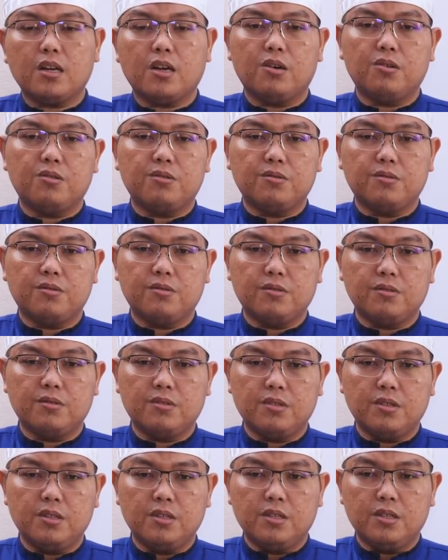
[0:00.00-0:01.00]
engkau.
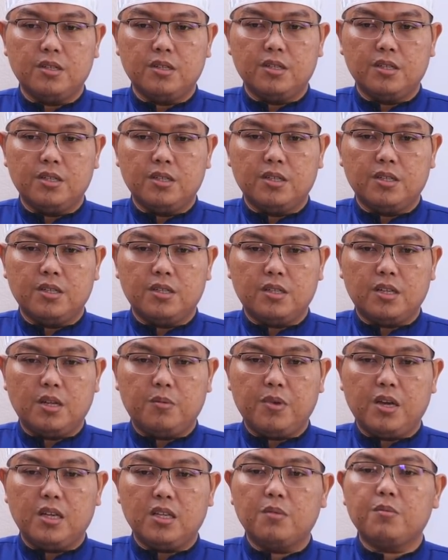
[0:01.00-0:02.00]

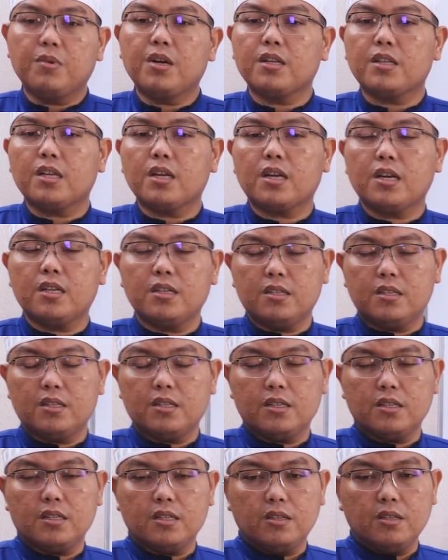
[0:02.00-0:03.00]
Nabi hanya mengatakan,
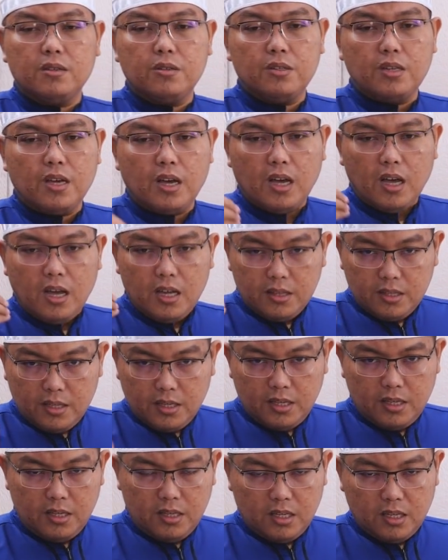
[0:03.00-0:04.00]
ya
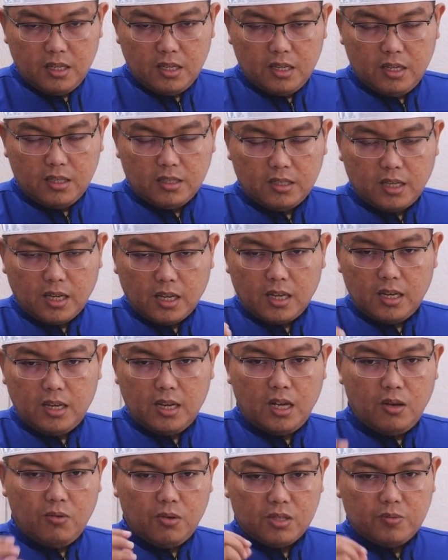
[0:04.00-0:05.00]
hadhihi
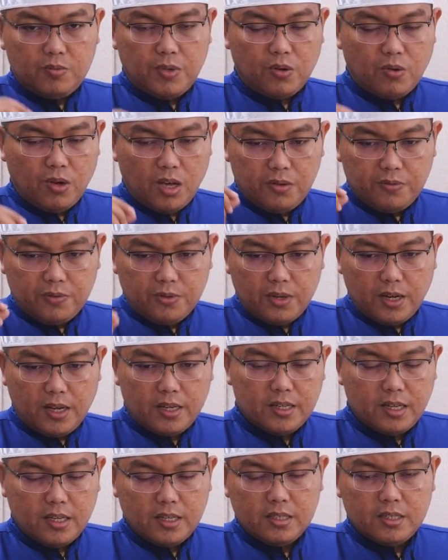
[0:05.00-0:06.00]
ittaqillah wasbiru hai
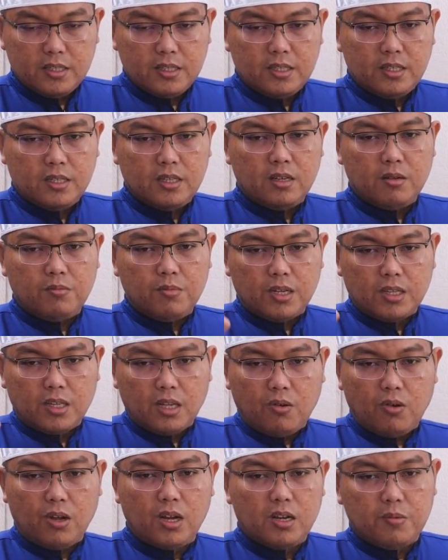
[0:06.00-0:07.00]
fulanah
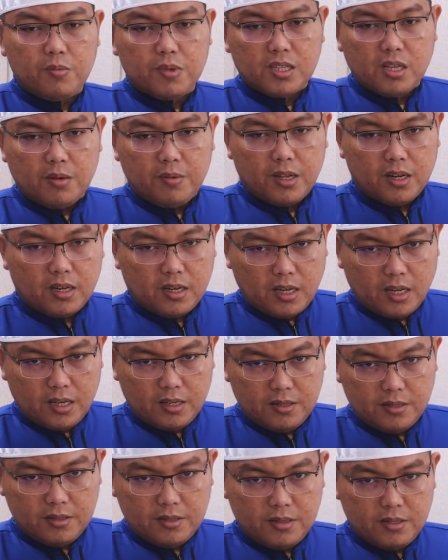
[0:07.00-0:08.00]
bertakwalah dan bersabarlah.
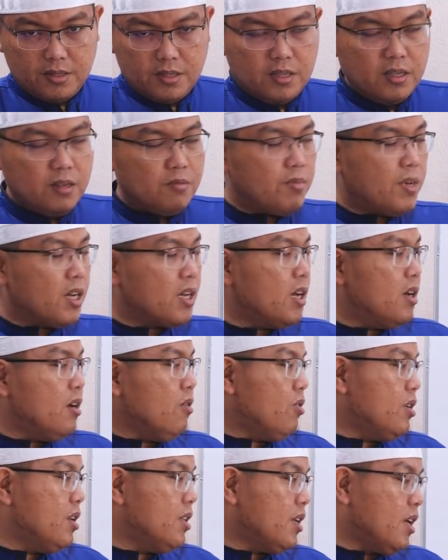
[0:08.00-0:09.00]
Maka
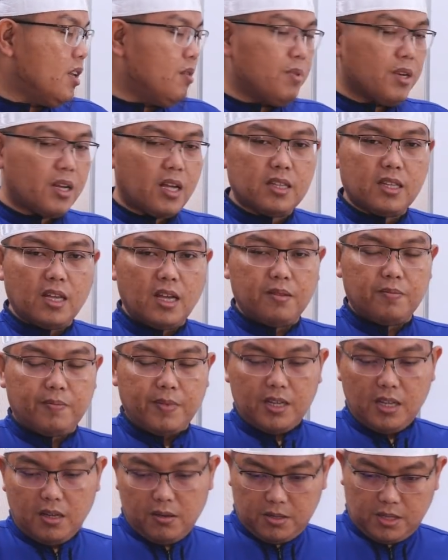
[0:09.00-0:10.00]
wanita ini berkata,
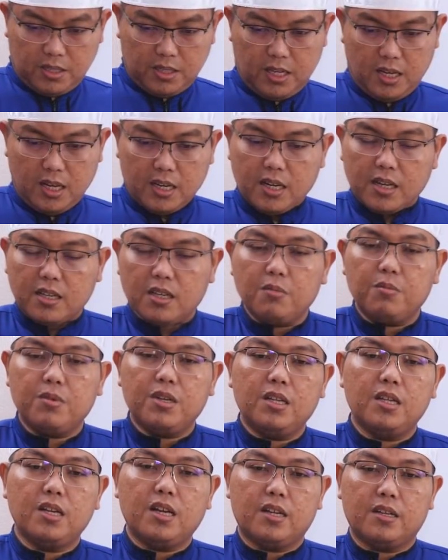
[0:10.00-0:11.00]
dia sedih anaknya
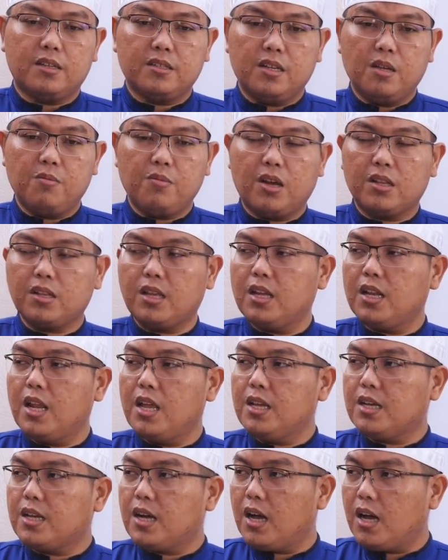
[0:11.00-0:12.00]
meninggal. Dia mengatakan,
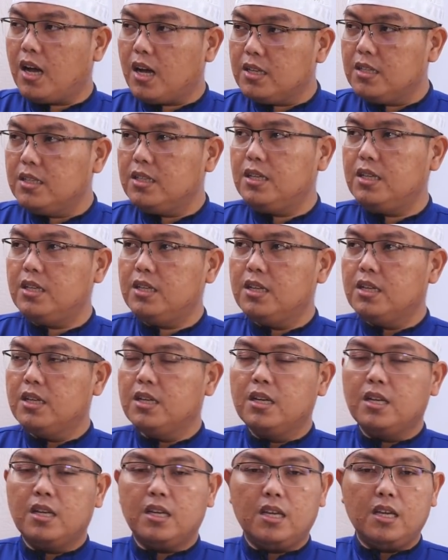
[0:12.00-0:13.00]
ilaika anni
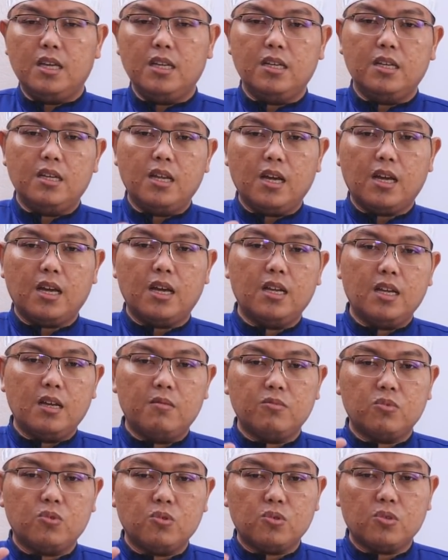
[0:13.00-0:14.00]
innaka
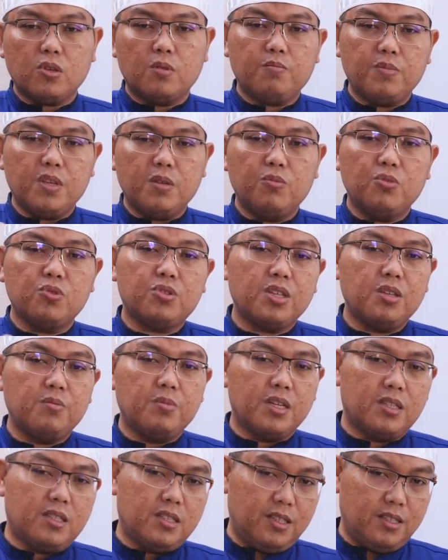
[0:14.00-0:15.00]
lam tusab bi
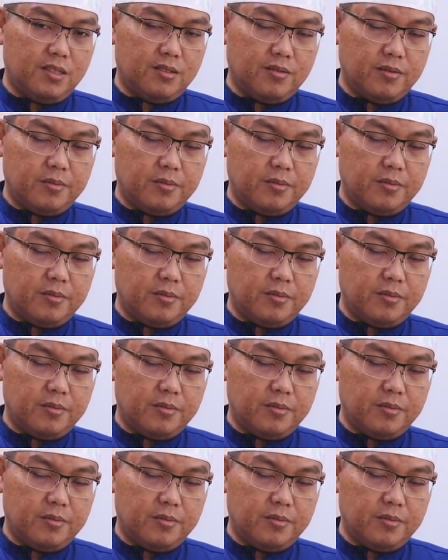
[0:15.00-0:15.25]
musibati.